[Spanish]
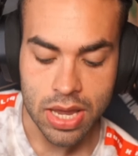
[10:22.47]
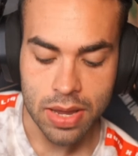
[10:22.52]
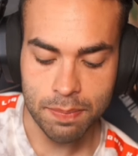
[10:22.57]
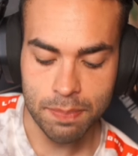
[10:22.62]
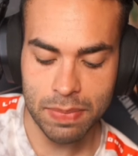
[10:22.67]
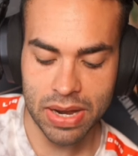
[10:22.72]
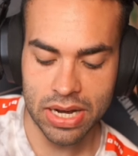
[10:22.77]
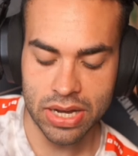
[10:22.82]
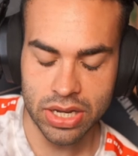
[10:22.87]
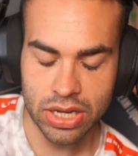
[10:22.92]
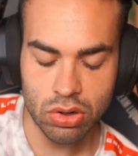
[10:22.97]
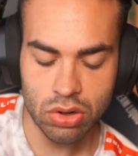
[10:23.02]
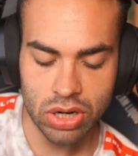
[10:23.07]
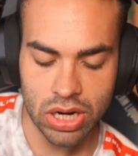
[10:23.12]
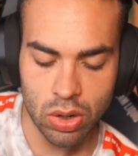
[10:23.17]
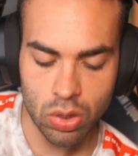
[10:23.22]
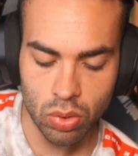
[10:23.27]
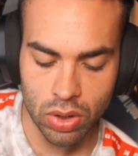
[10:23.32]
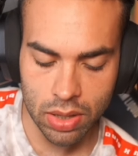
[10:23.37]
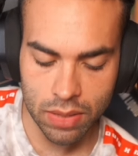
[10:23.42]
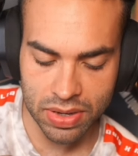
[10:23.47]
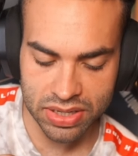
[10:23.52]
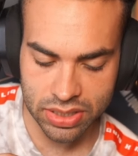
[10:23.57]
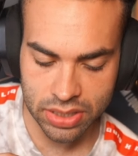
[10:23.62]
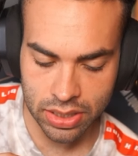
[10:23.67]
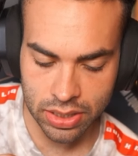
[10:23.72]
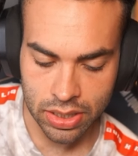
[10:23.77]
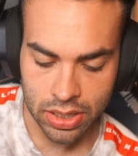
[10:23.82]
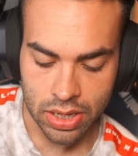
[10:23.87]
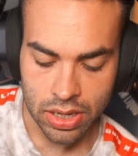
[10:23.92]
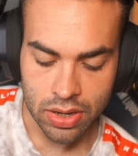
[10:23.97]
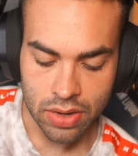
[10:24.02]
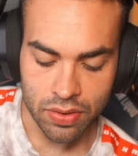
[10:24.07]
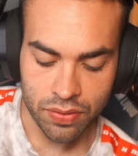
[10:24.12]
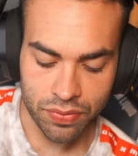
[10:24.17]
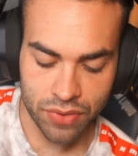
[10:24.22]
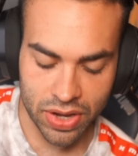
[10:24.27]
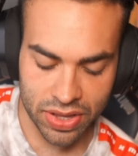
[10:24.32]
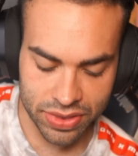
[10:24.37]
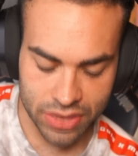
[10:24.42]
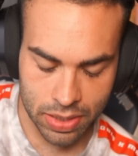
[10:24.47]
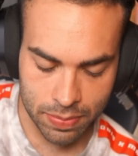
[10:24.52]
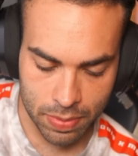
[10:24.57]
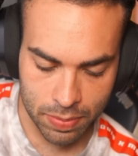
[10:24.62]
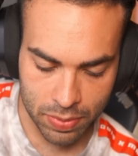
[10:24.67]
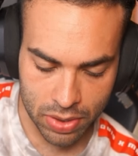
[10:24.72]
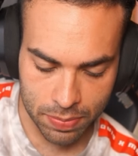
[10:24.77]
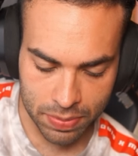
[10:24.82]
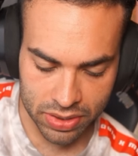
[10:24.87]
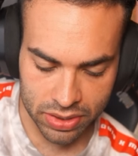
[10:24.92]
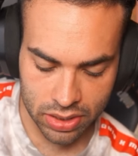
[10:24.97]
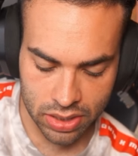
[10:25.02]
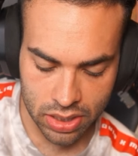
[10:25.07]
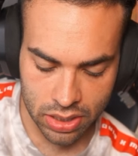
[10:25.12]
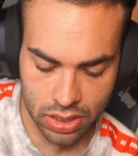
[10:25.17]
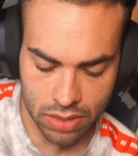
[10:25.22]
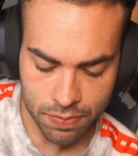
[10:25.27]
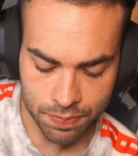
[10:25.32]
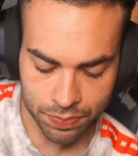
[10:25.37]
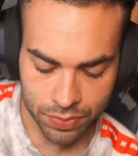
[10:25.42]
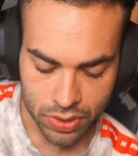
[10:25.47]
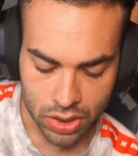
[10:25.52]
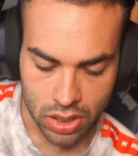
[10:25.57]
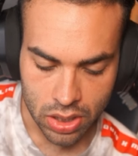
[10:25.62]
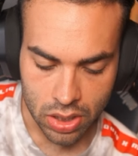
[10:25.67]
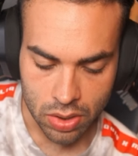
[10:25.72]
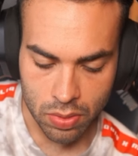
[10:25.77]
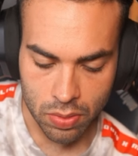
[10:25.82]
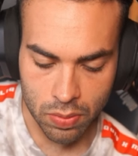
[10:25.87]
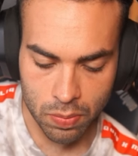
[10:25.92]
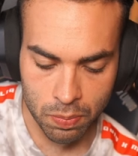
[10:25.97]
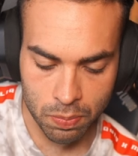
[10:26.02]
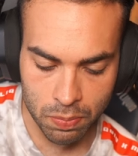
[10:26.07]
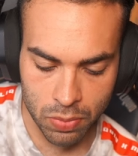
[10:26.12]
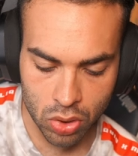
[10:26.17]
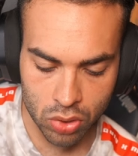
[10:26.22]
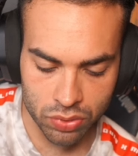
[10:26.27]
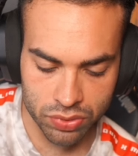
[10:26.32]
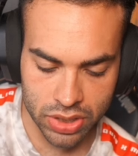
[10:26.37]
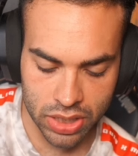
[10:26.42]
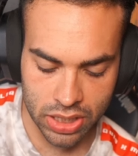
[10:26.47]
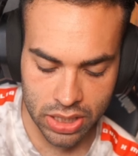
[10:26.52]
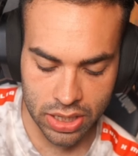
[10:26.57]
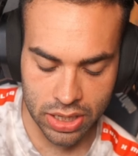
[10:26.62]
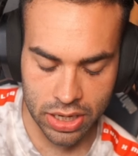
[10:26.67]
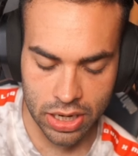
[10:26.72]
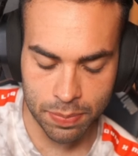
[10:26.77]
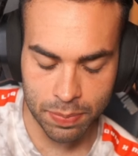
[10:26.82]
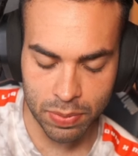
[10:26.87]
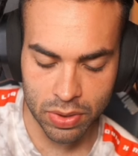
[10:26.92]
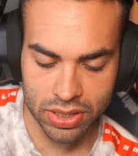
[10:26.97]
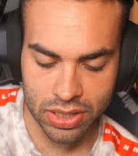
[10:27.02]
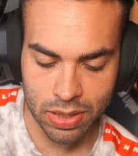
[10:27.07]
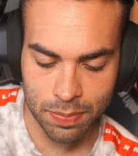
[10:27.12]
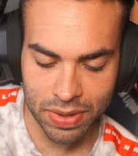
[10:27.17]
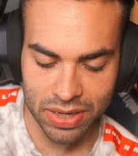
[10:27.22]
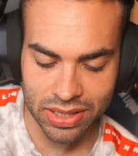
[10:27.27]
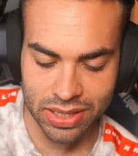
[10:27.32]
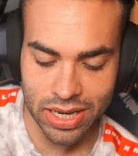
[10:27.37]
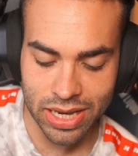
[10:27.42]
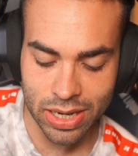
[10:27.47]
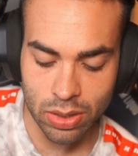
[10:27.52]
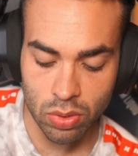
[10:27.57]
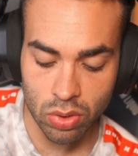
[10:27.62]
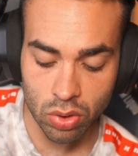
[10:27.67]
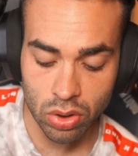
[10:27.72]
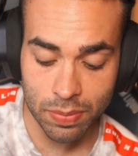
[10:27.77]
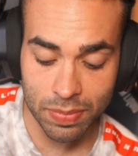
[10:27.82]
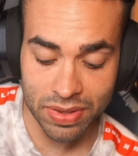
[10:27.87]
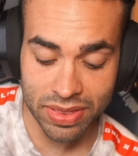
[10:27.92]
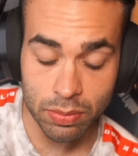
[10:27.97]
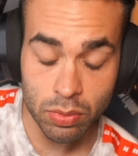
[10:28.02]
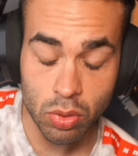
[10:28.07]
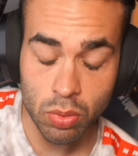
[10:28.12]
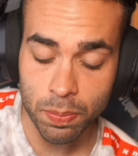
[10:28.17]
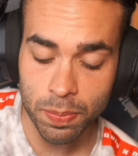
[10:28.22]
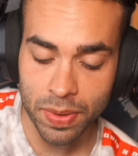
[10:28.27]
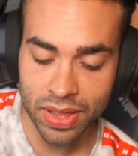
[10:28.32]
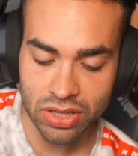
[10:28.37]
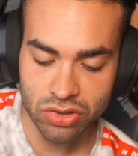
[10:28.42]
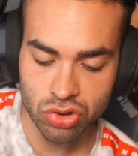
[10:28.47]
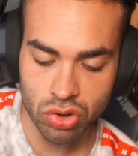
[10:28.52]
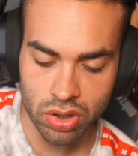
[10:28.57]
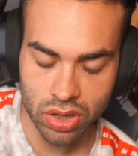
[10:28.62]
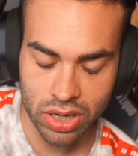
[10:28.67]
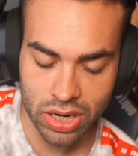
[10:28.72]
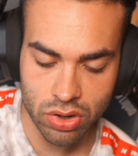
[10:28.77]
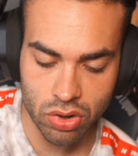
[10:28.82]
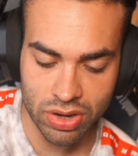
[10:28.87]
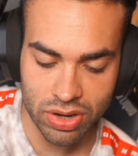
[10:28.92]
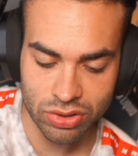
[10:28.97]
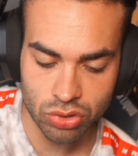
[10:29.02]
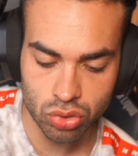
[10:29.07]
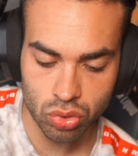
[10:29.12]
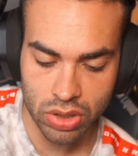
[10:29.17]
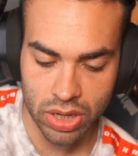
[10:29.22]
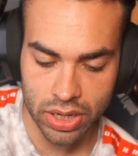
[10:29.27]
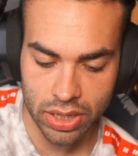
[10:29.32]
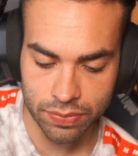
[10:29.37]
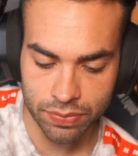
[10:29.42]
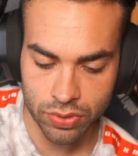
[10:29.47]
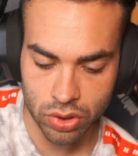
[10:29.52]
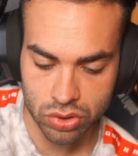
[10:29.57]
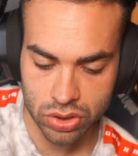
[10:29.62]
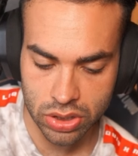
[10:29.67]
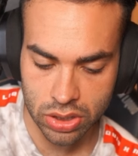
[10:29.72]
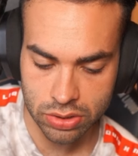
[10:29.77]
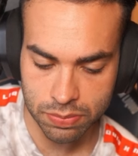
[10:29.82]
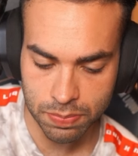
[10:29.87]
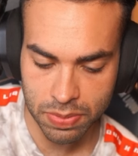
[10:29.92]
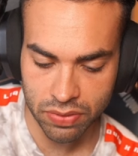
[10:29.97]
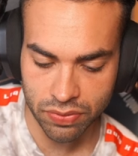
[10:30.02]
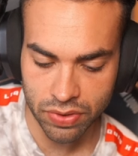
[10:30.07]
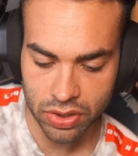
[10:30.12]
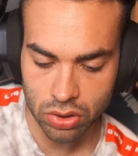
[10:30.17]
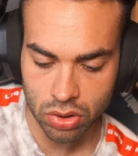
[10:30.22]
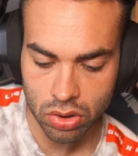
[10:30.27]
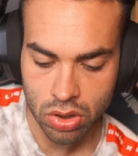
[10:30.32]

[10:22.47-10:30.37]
Vale, creo que la jugada va a ser fantasma por la parte de aquí monta canelas por esta parte y luego le mandamos un pedazo de rayo en su cara Entonces, perfecto,